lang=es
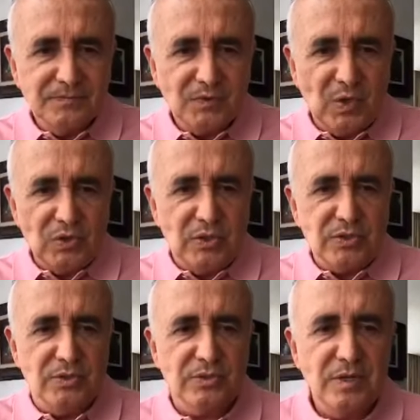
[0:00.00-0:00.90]
Son
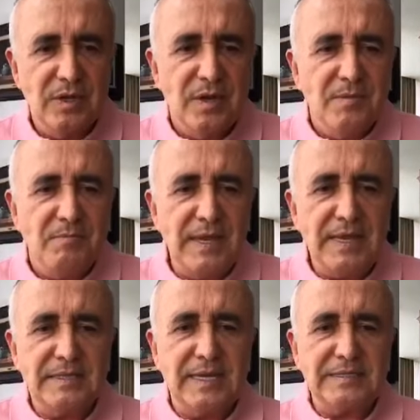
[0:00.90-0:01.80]
socios.
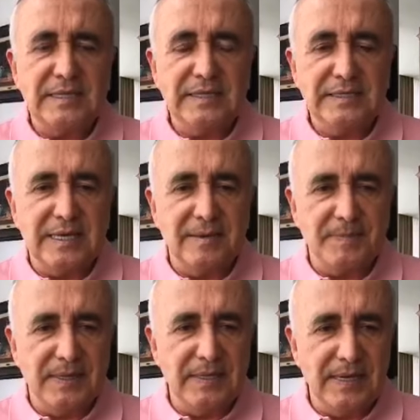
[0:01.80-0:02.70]
Peña se hace disque
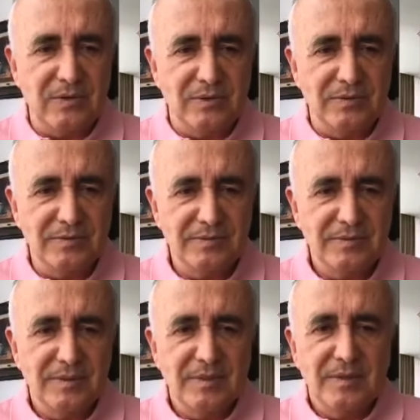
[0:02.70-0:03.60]
pendejo.
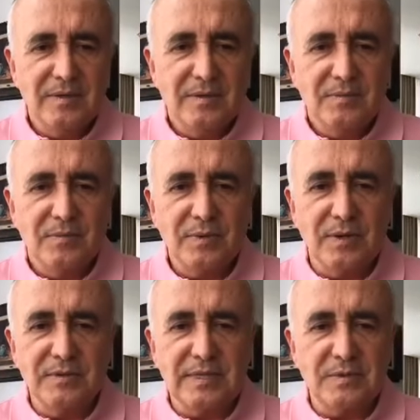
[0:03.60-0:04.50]
¿Por
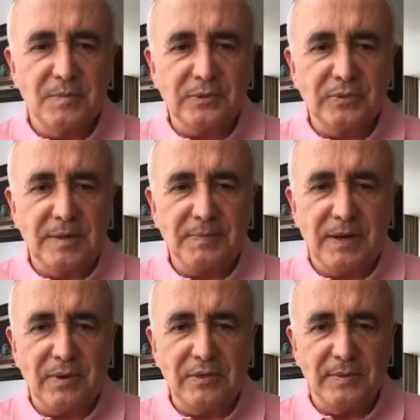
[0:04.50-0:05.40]
qué nos das la oportunidad
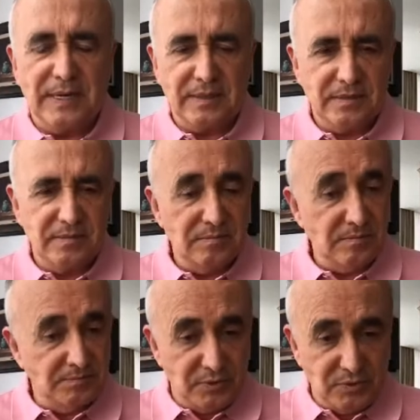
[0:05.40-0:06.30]
para coadyuvar?
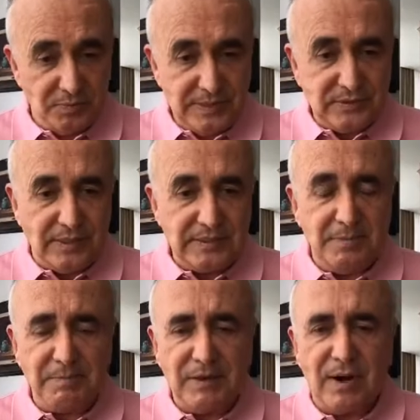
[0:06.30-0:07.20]
Por supuesto que
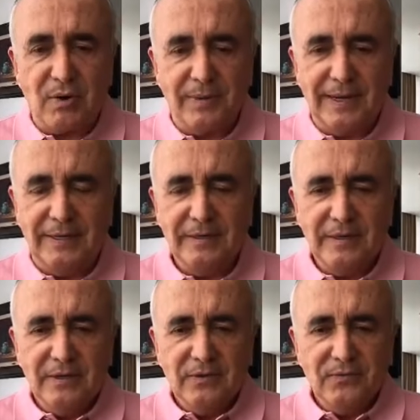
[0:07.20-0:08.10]
sí. Pedro arroba
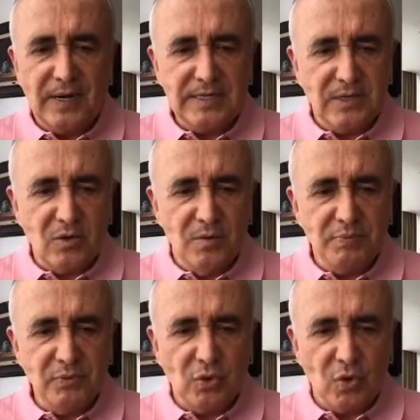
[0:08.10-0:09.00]

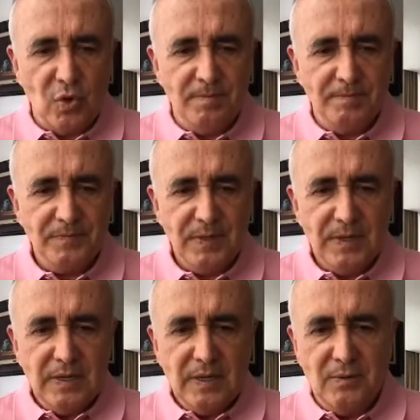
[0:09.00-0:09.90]
com.
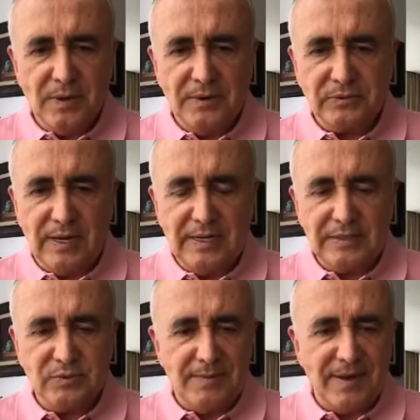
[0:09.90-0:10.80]
El gobierno actual
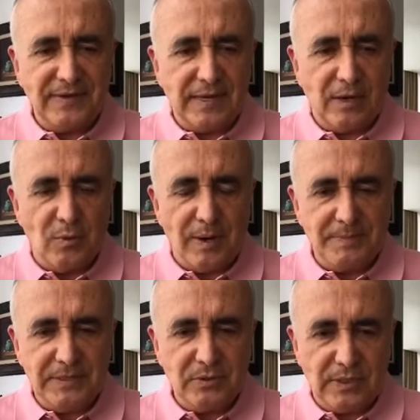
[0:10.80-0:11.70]
es una mafia que
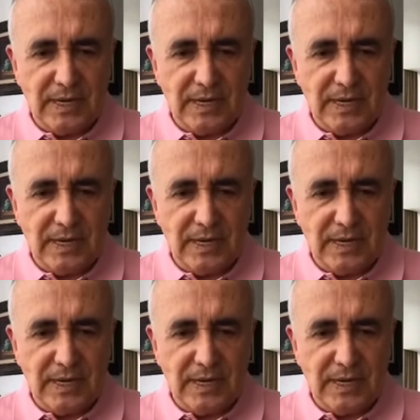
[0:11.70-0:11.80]
cobra piso,